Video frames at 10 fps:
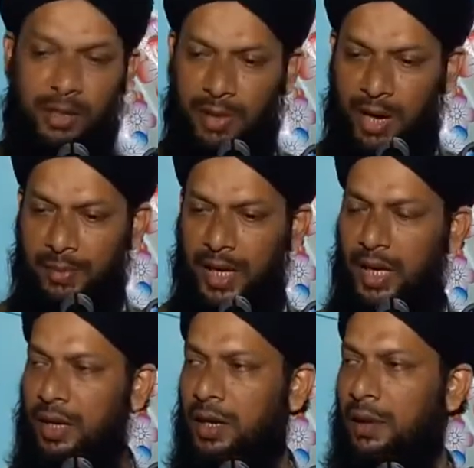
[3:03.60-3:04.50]

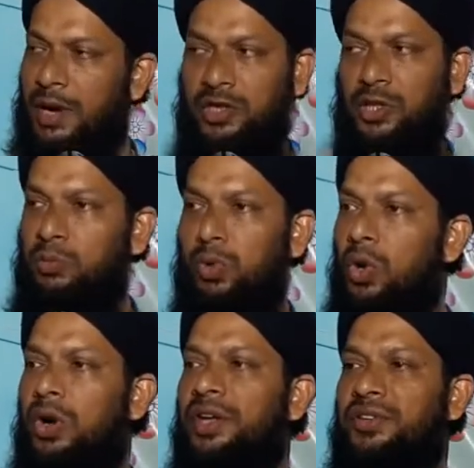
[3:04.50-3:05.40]
ইমামের নামাজে
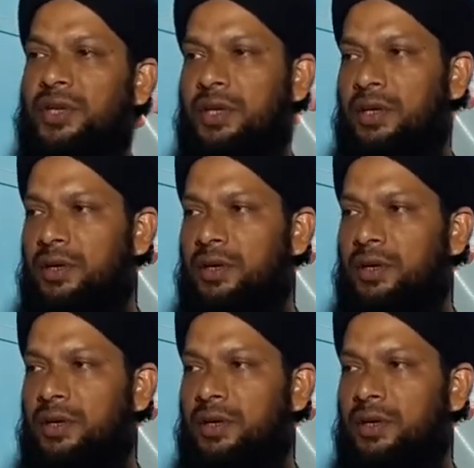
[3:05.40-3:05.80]
বুল হয়েছে